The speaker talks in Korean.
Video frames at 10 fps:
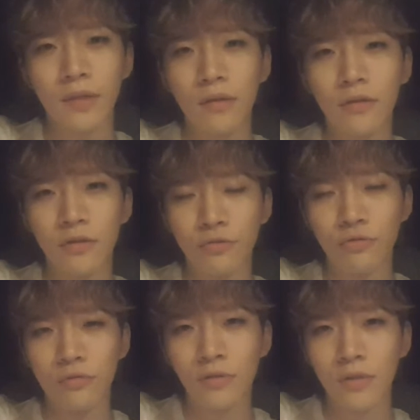
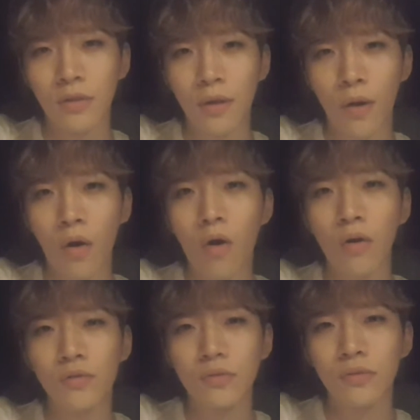그리고 어,
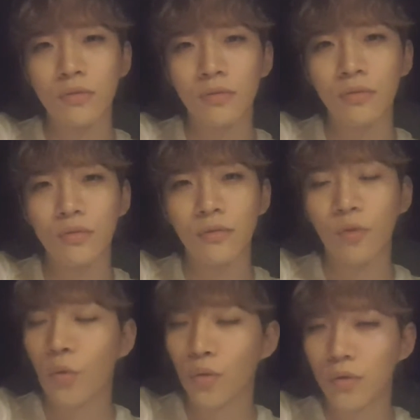
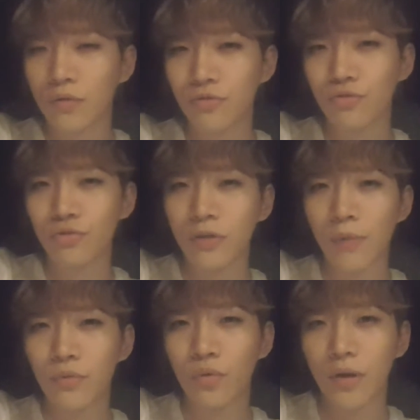곧 수능을
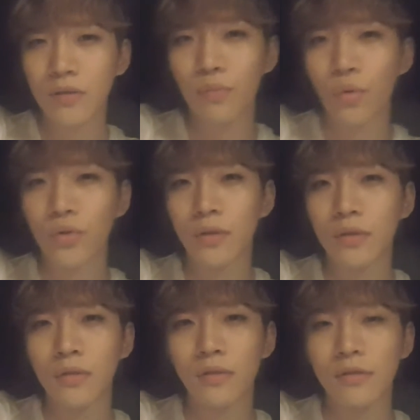앞두고 계신
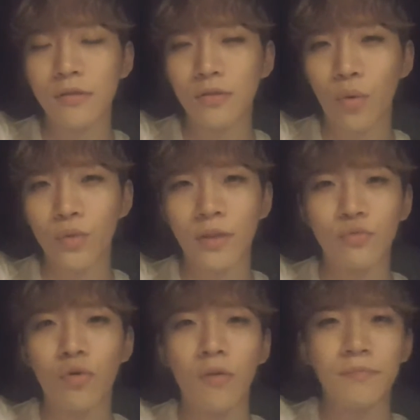모든 고3
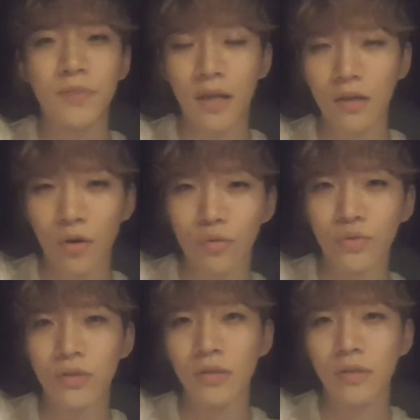수험생
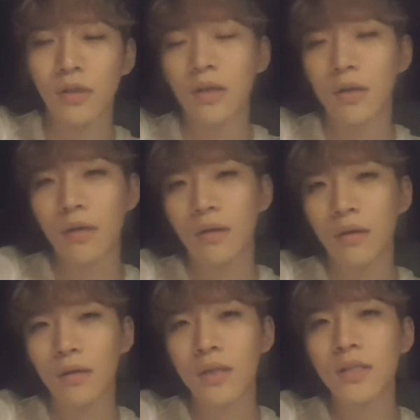여러분들
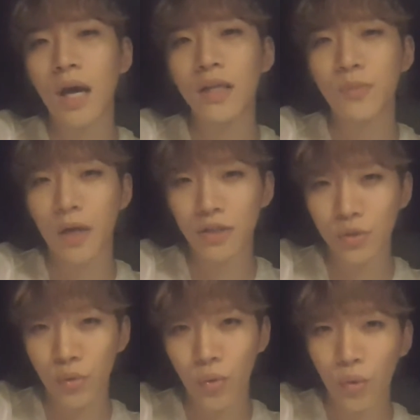긴장하지
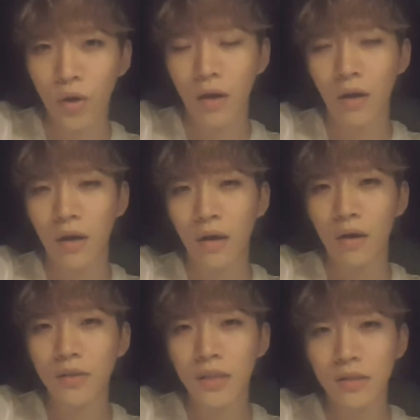마시고
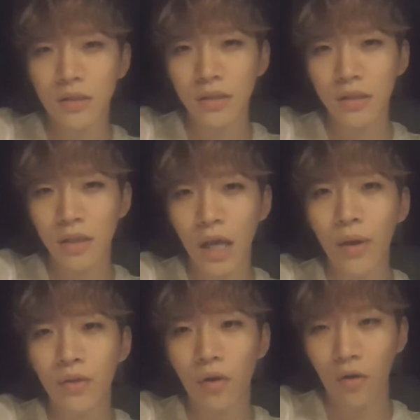아, 자신이
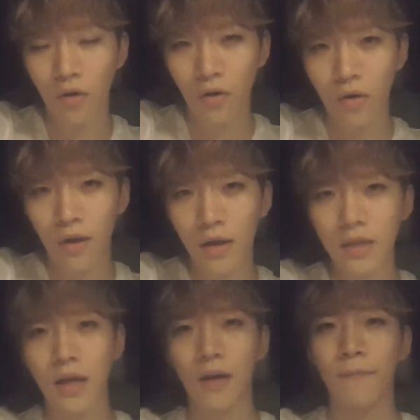해왔던 거 그냥